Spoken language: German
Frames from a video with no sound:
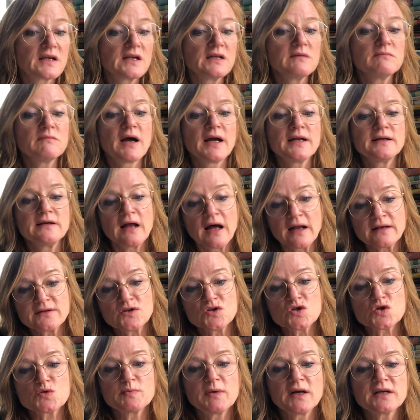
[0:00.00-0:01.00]
in meinen
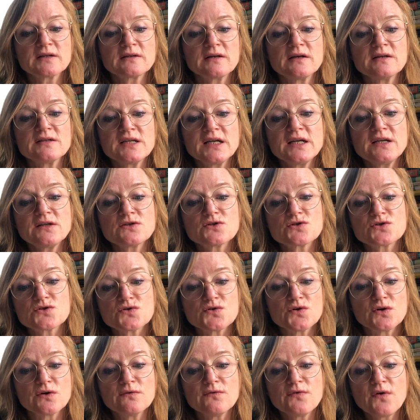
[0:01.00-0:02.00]
angespannten
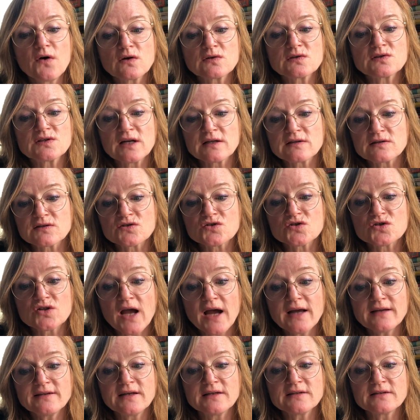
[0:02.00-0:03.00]
Gesichtszügen fortsetzt,
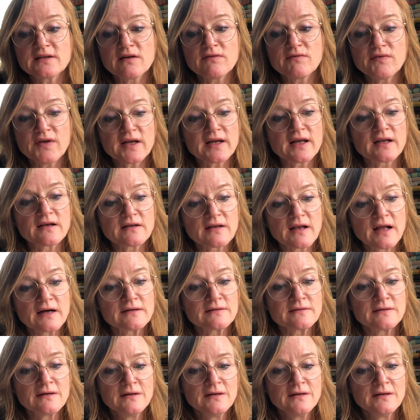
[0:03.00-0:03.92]
schreite ich den Weg entlang.